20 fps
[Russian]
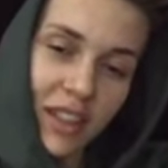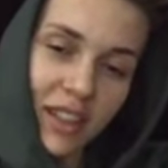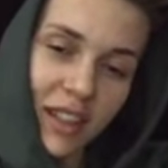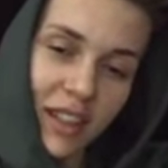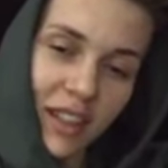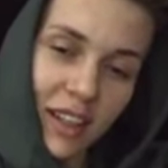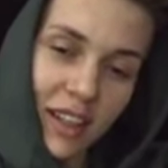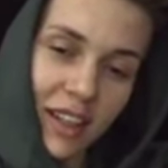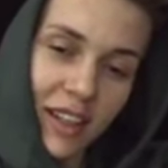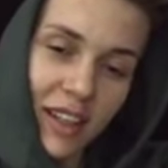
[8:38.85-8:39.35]

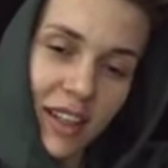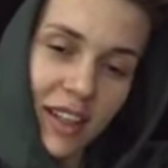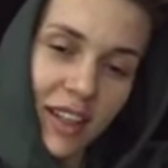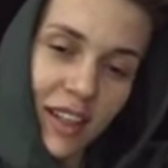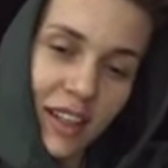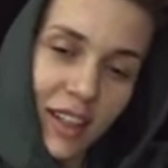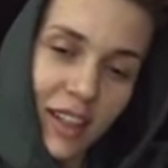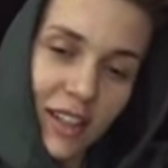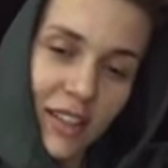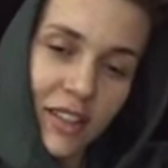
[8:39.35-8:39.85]
как я,
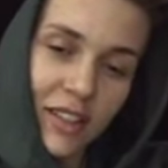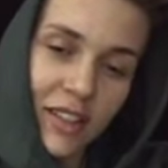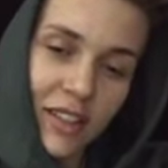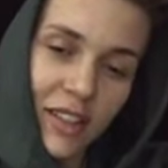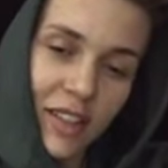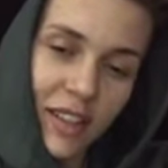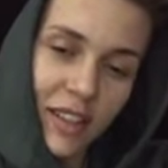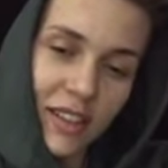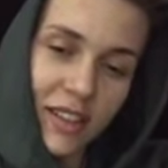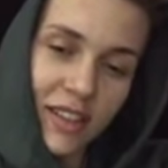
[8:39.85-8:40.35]
есть
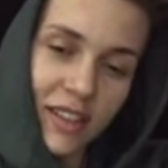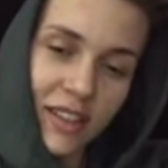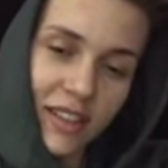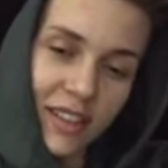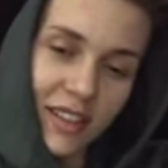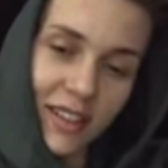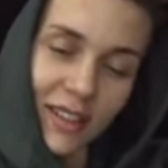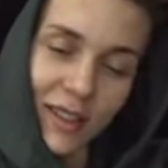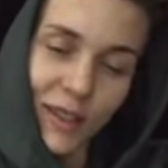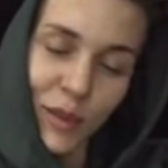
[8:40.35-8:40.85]
хейтеры,
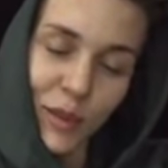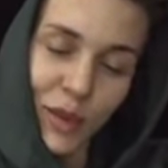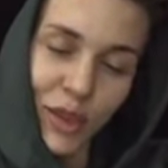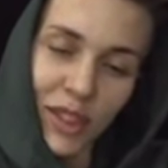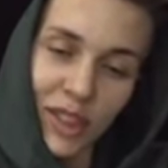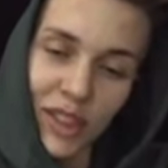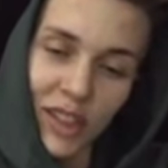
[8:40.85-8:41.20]
которые меня